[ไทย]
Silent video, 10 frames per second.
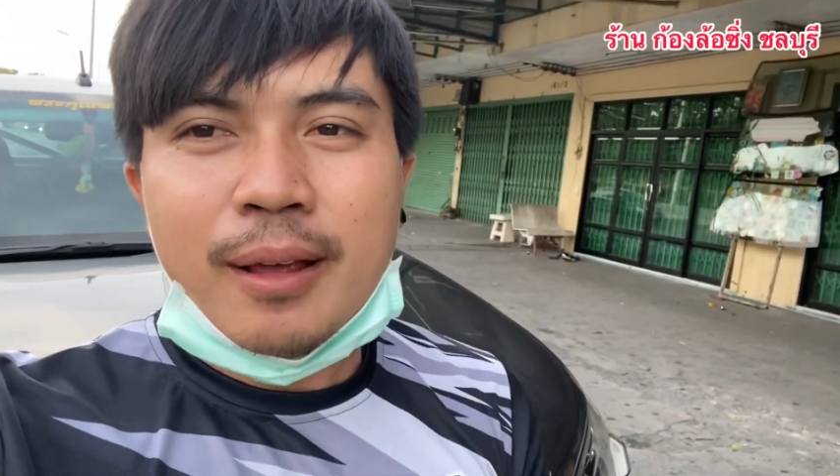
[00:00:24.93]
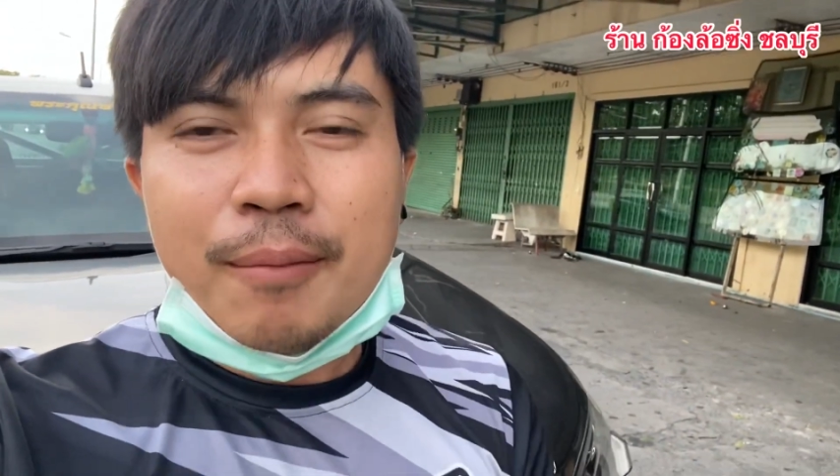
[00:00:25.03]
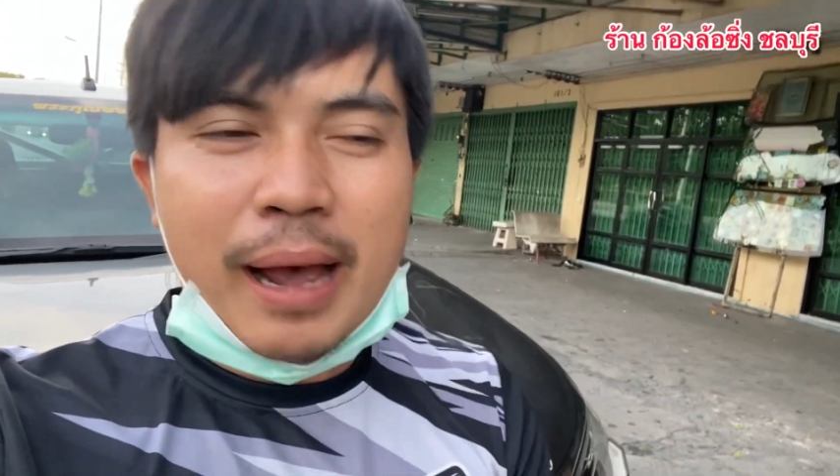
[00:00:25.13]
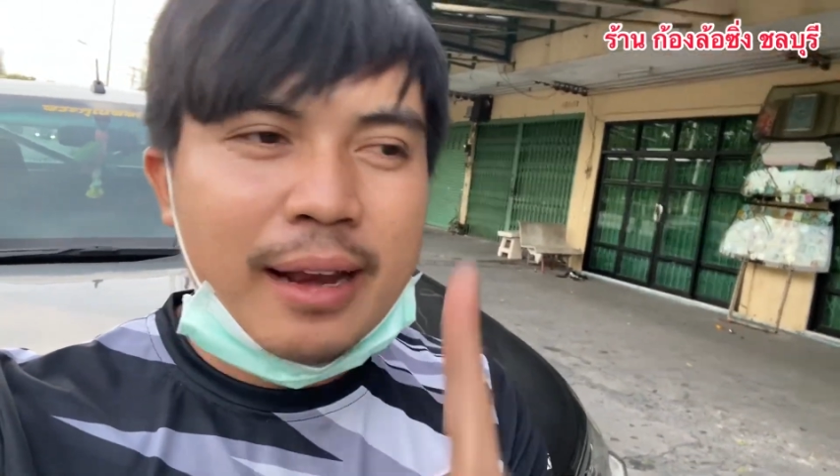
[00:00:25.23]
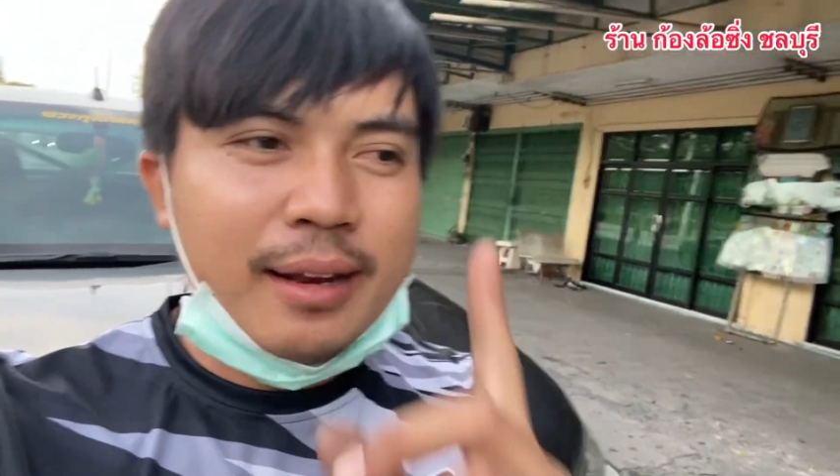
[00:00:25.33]

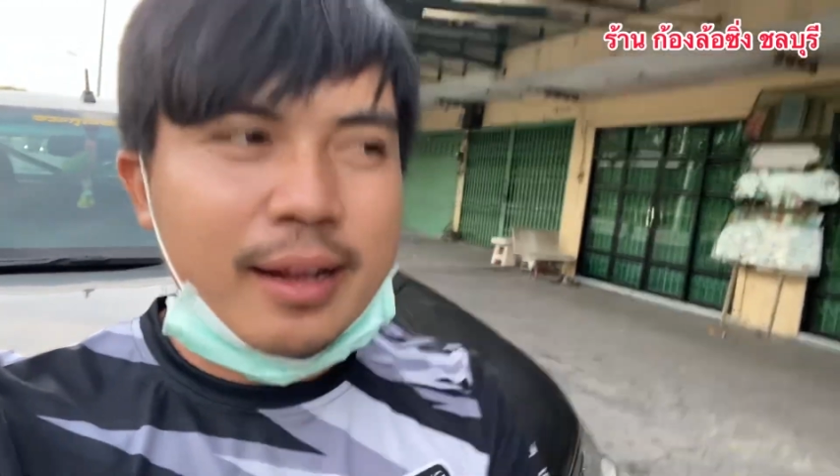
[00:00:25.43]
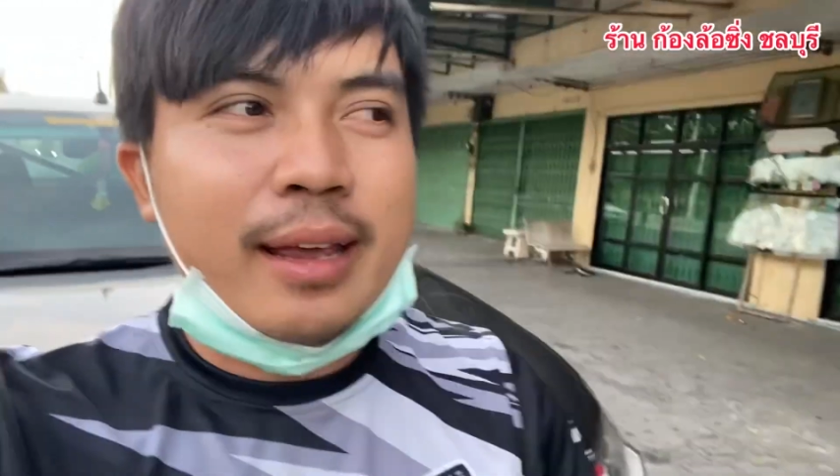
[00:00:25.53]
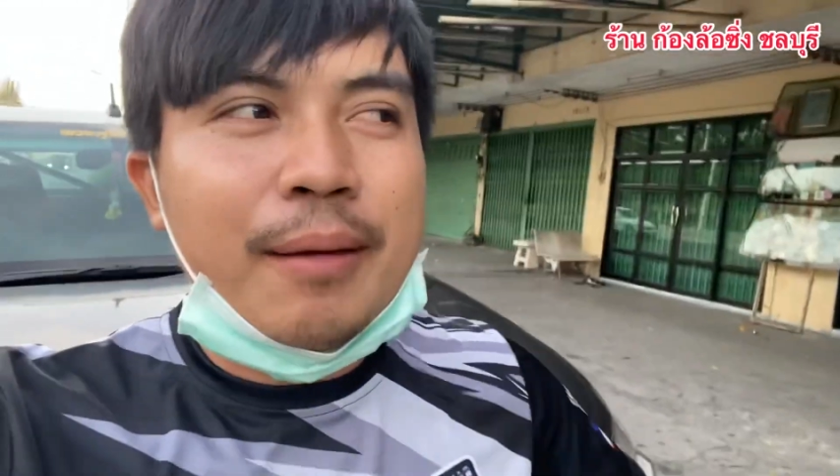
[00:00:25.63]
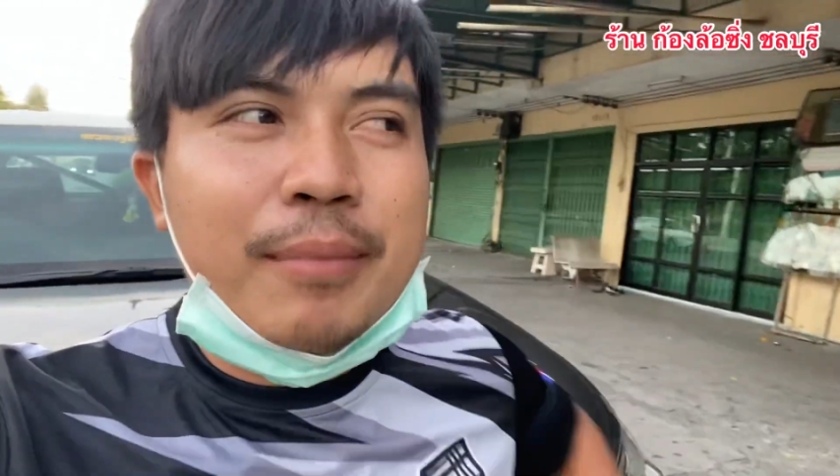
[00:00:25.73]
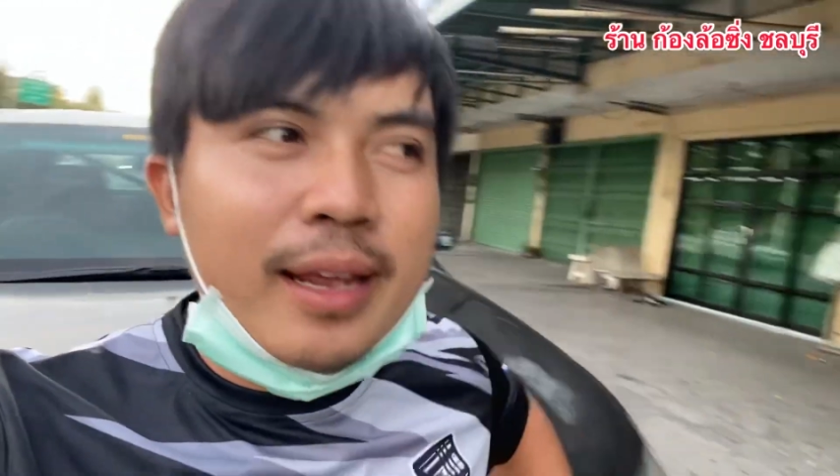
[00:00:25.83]
ภายใน1ค
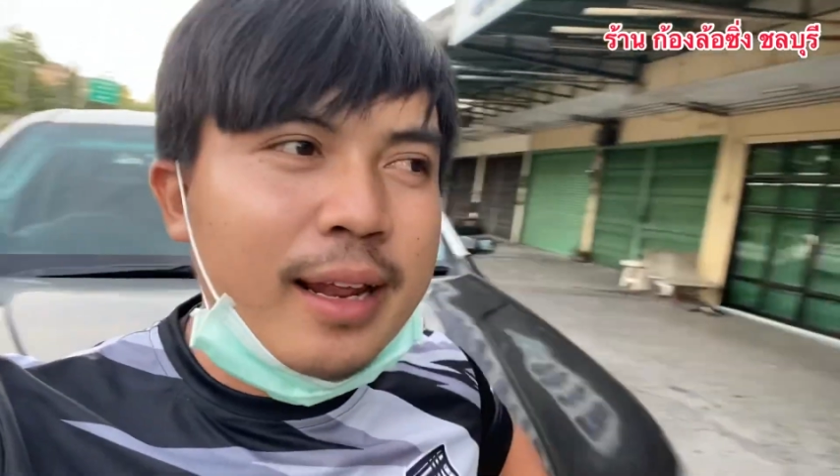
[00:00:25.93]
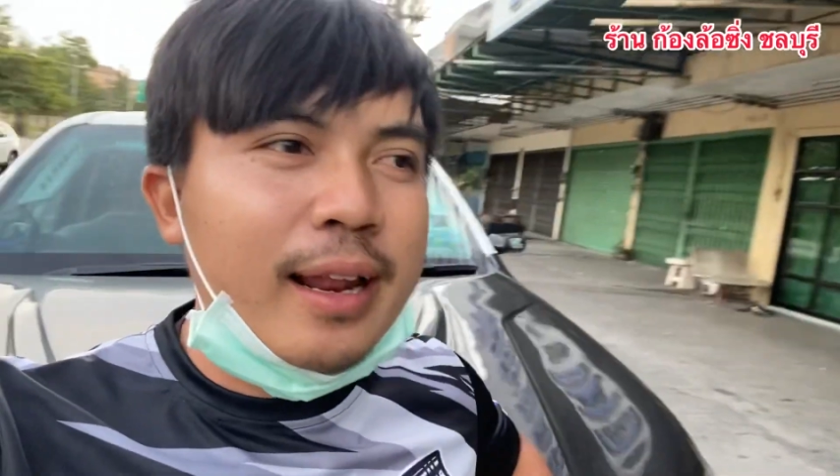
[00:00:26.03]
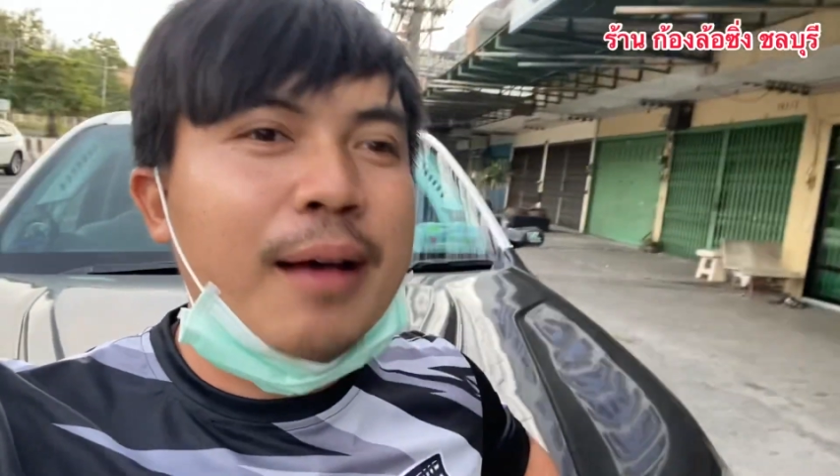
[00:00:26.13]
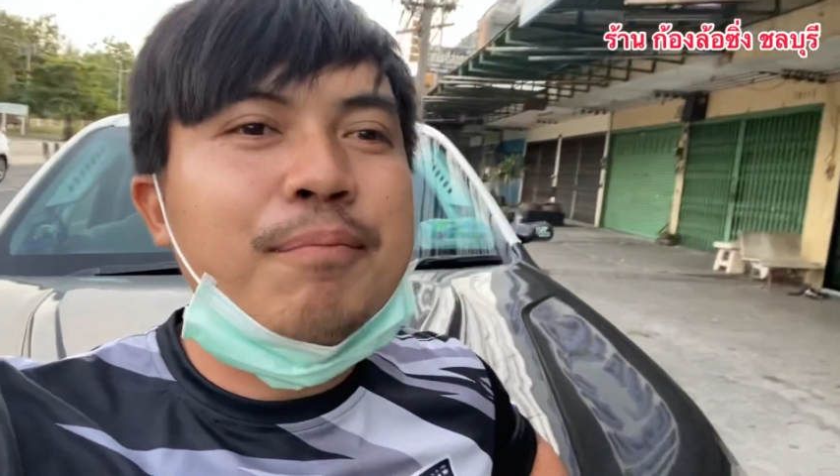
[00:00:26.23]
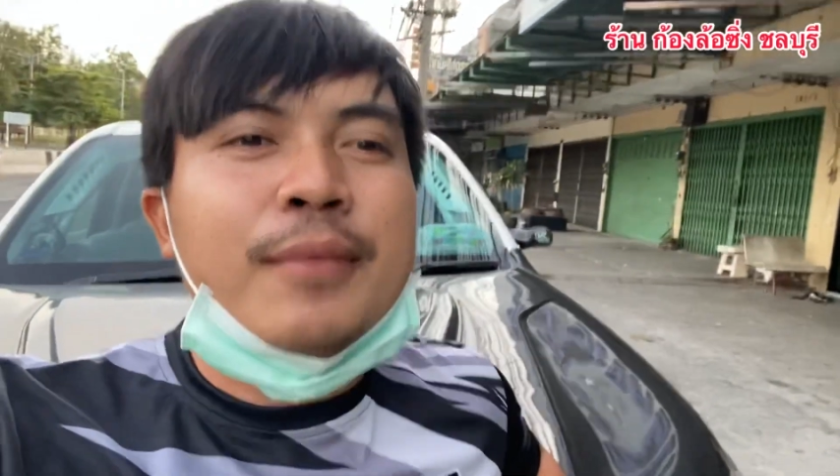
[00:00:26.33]
ลิปนี้เลยนะครับ